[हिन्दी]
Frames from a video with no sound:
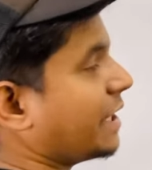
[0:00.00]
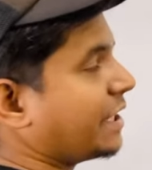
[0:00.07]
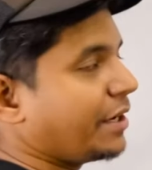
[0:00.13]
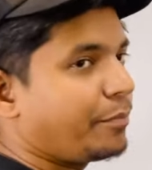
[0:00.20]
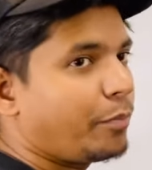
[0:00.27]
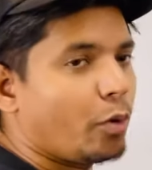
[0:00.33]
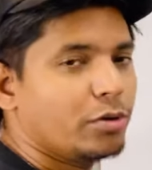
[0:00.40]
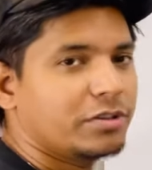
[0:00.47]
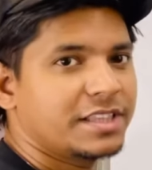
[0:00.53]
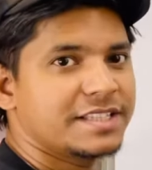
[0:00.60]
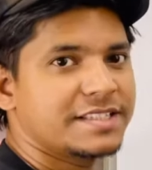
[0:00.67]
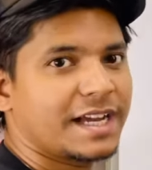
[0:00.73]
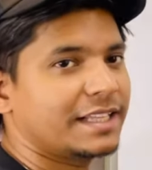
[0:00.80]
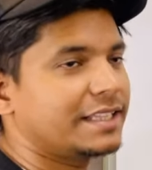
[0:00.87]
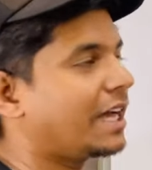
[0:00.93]
ये बहुत ही
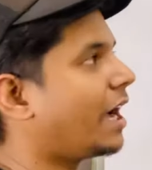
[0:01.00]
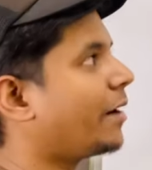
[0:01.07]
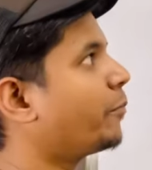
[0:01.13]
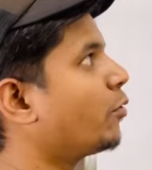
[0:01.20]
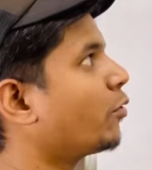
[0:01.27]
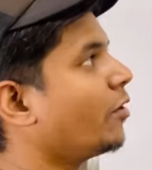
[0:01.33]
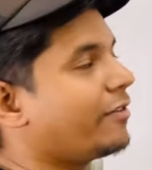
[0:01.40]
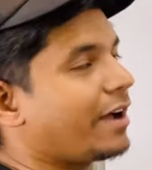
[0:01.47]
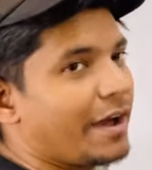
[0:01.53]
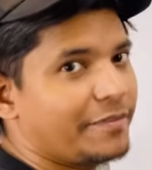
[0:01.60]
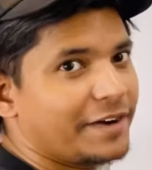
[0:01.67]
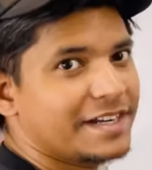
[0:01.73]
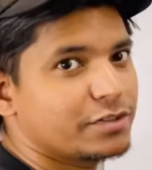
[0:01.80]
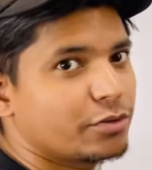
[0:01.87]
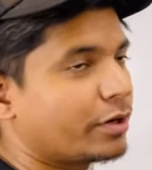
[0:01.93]
ज्यादा आप लोग को
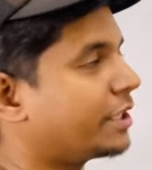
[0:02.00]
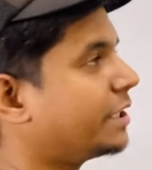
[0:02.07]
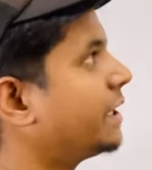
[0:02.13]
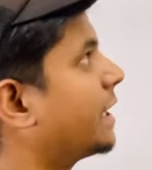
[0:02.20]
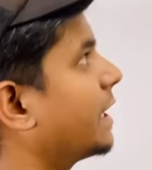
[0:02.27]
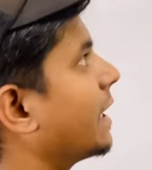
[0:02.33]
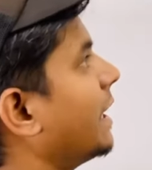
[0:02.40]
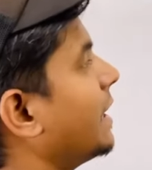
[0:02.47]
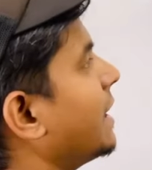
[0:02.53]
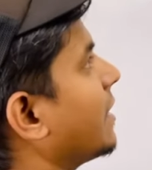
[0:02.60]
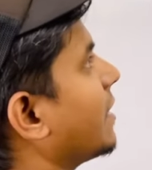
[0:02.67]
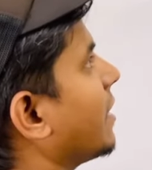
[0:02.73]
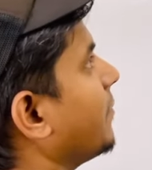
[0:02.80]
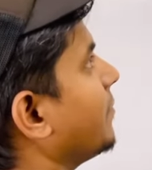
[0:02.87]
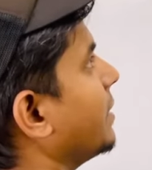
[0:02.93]
वाइब्रेंट होकर दिखेगा ये
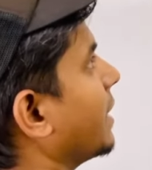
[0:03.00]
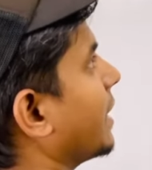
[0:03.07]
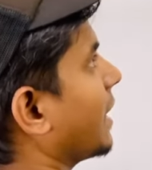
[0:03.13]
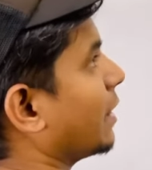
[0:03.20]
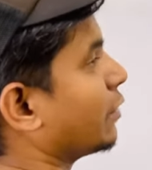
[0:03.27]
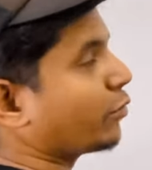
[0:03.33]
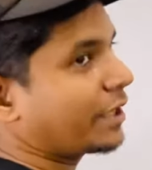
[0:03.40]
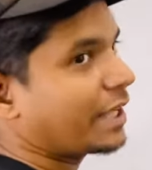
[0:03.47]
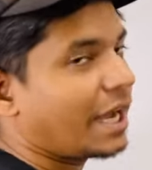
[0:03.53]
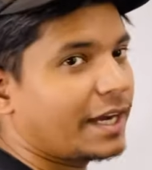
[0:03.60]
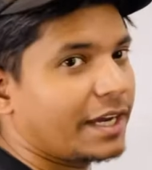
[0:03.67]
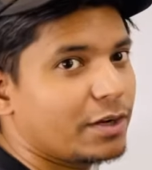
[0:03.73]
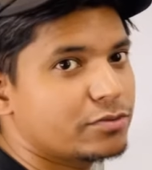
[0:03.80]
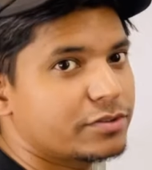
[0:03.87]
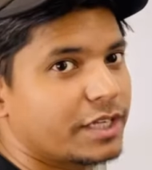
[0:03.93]
कम दिखेगा तो क्या
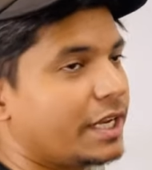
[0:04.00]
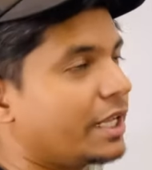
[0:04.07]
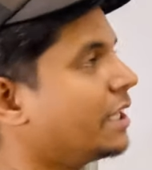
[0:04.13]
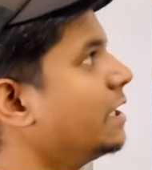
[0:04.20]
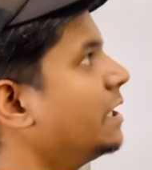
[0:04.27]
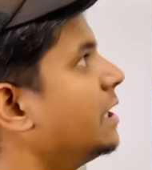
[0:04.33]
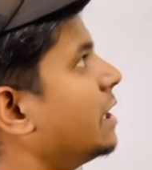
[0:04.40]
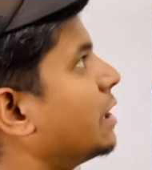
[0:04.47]
करें उसके लिए